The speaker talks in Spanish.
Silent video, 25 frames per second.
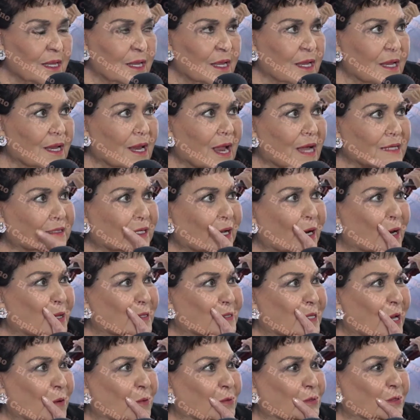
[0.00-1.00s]
y hasta
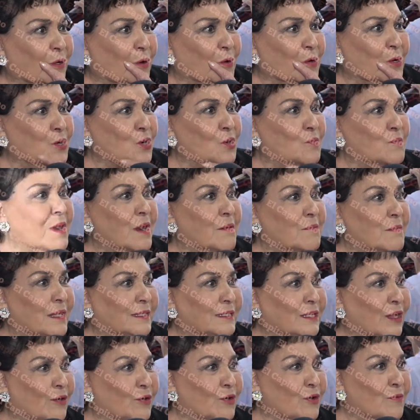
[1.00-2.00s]
decía Gustavo, que no me han
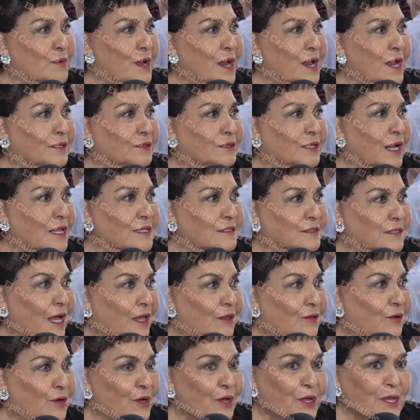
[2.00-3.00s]
mandado, no me hayan
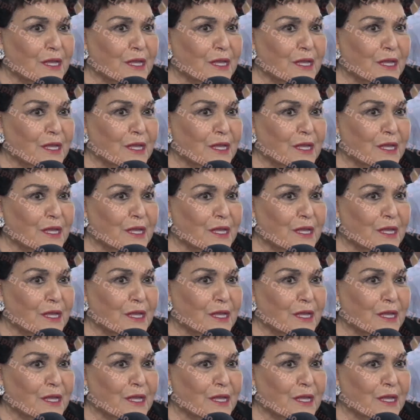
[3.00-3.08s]
tranzado